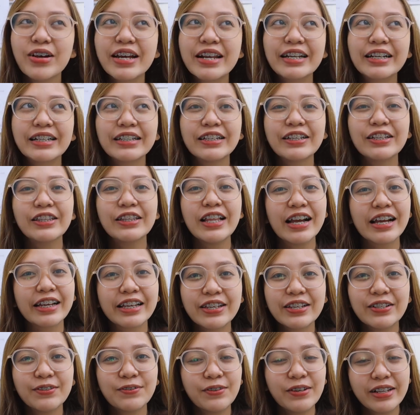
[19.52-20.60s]
Parang yun lang
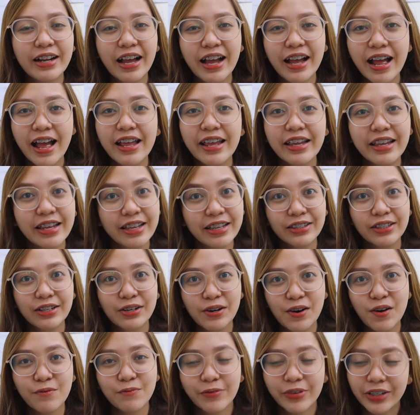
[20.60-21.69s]
yung
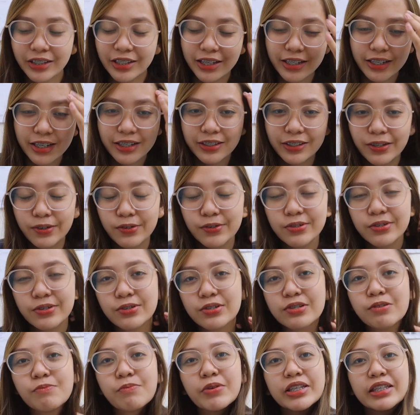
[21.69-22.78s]
intro ko pag nandito ako sa
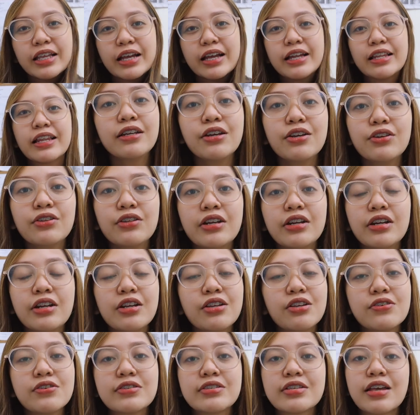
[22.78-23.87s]
ospital. Ngayon na
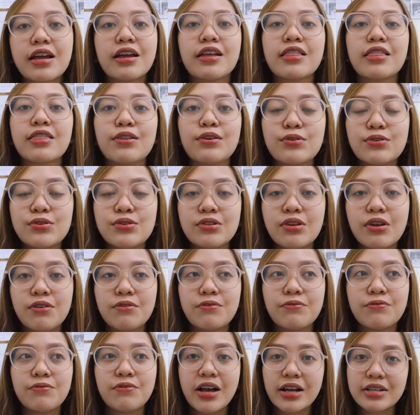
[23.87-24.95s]
rin yung second dose
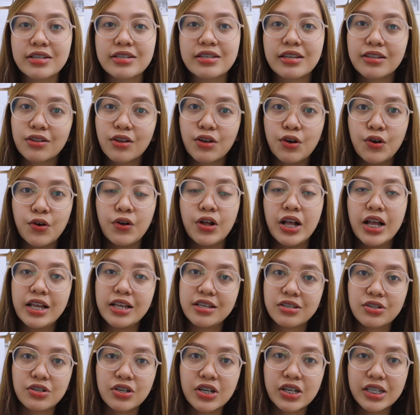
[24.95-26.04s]
of vaccine ko,
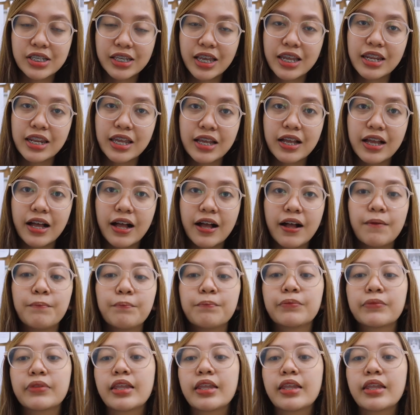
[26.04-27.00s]
AstraZeneca.